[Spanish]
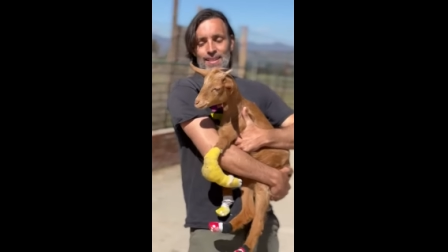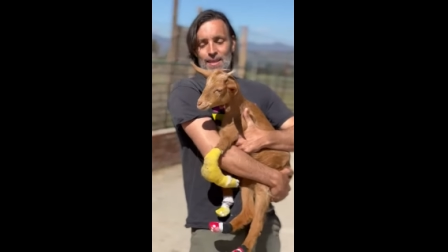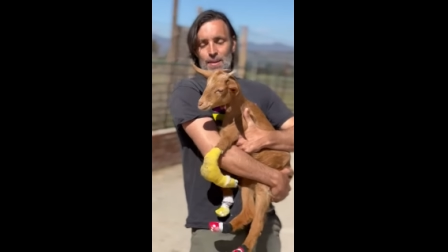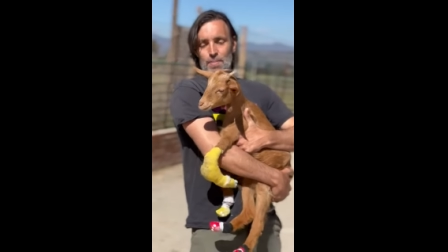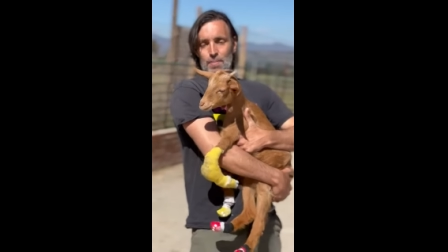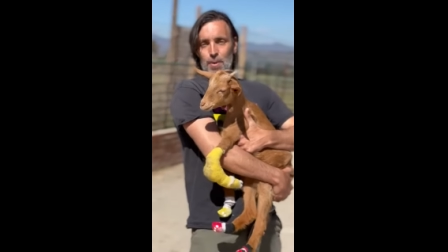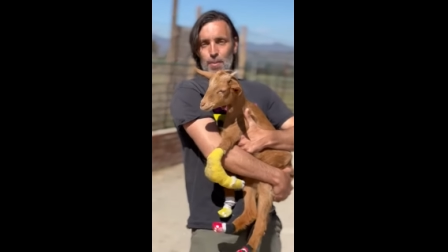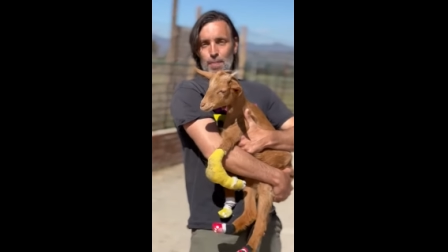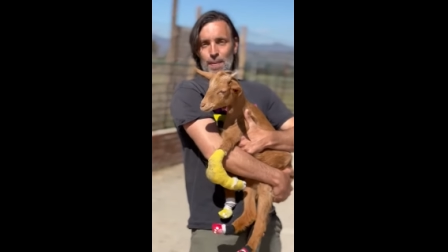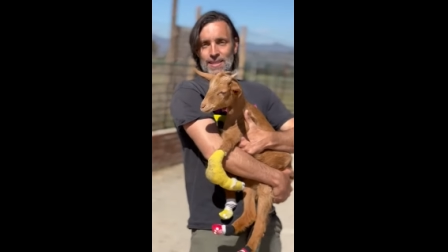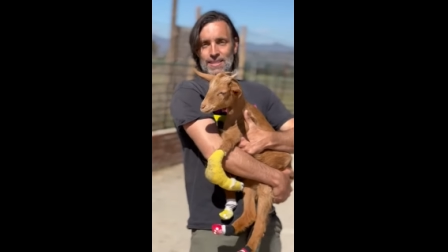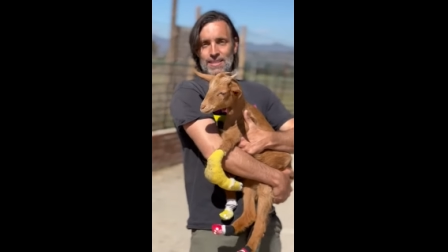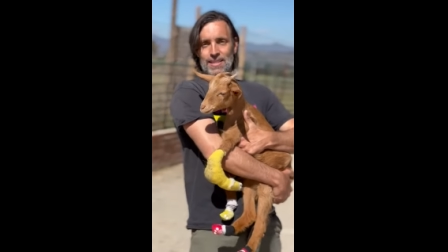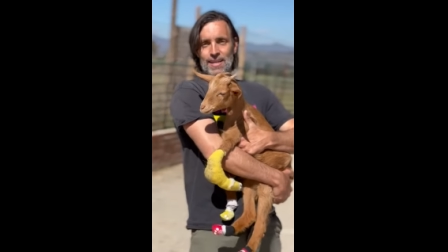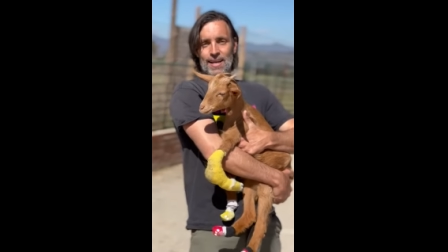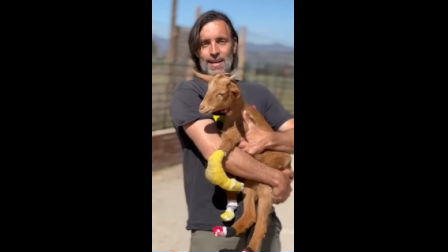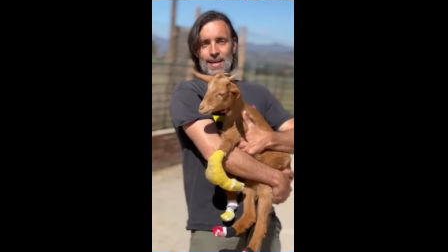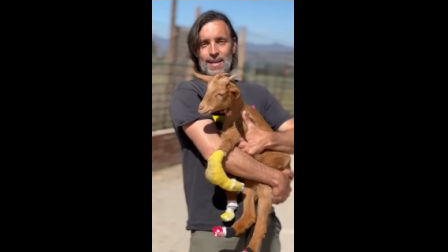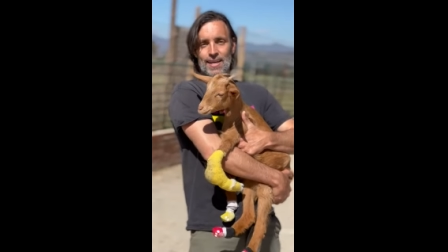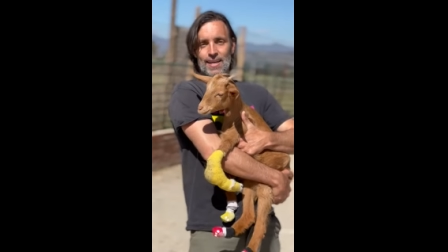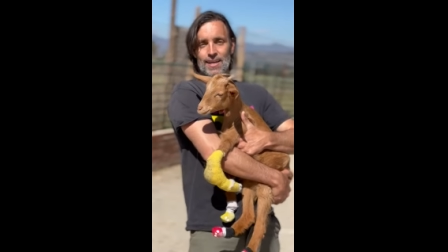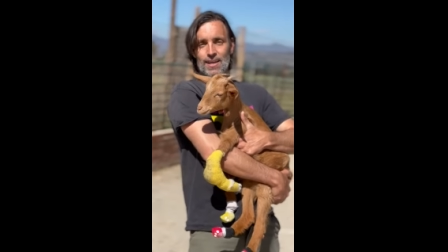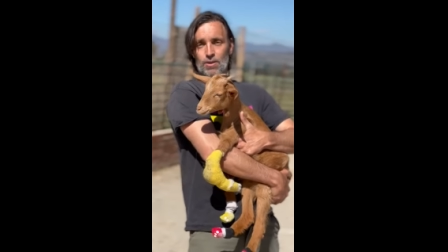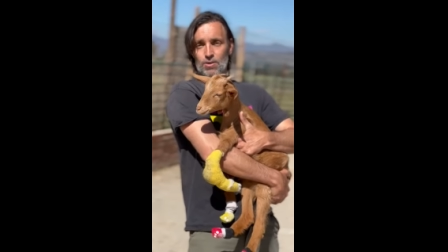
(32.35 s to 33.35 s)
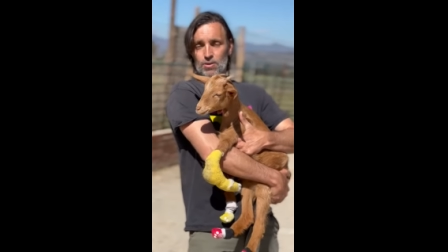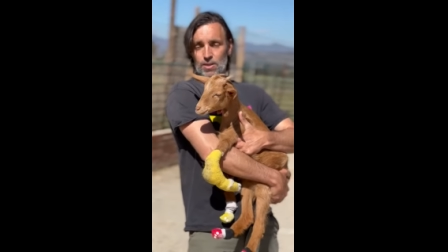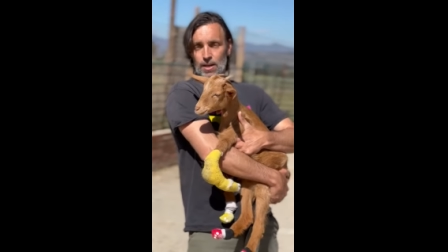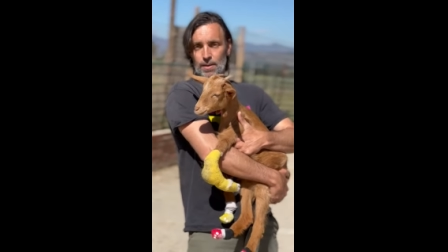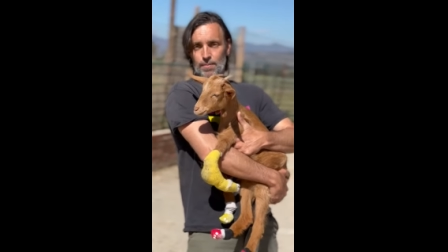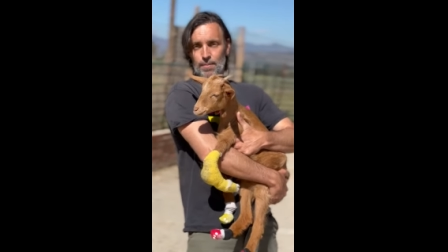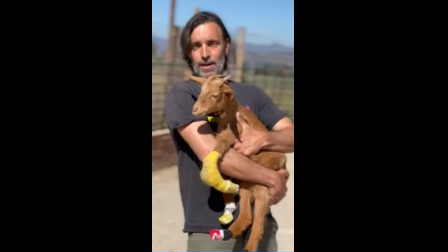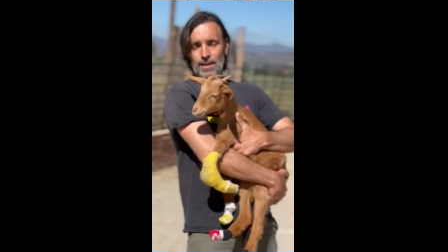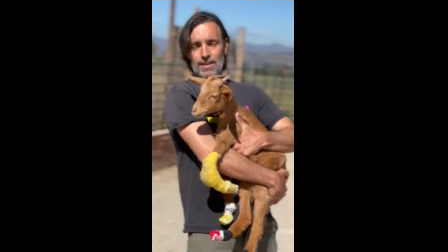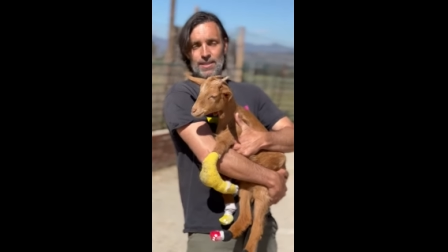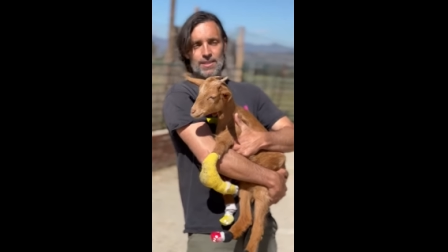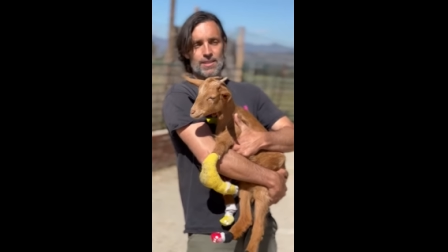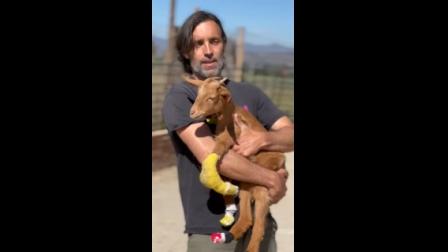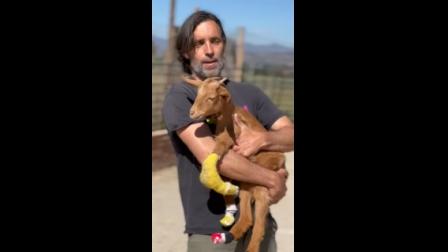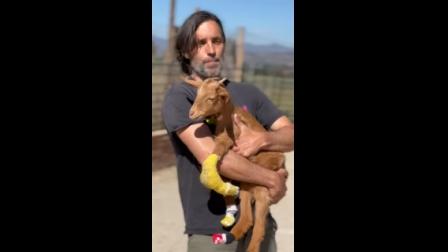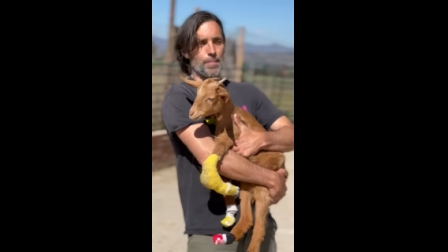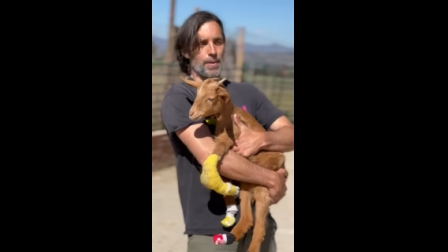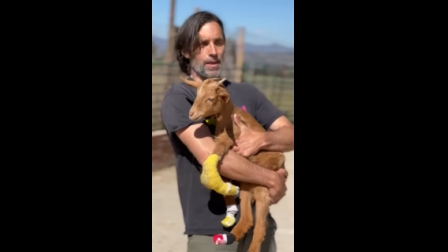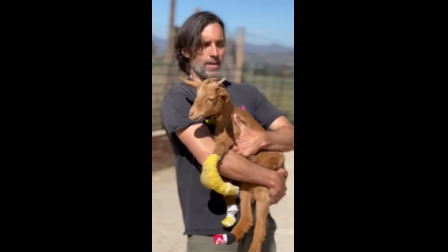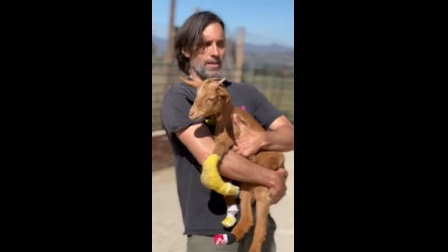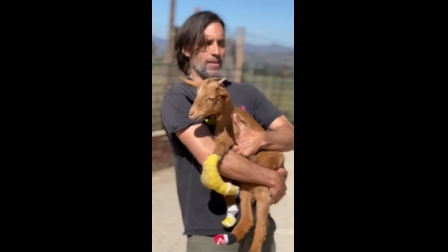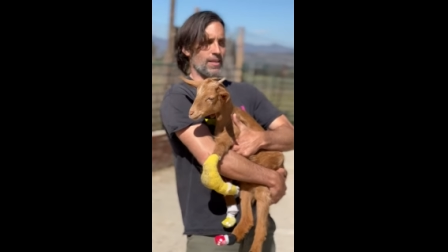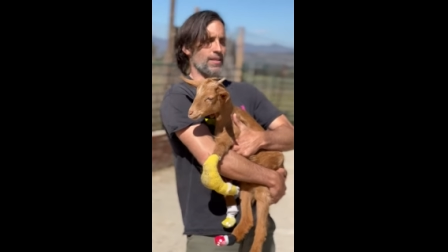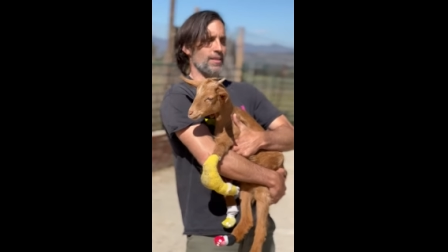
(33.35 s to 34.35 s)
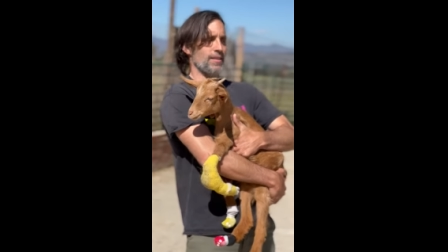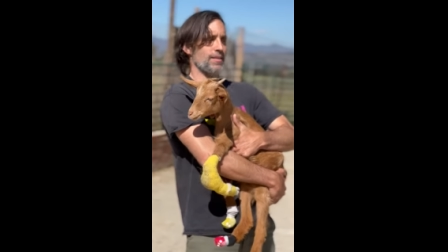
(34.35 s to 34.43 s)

tiempo pasa y los animales también.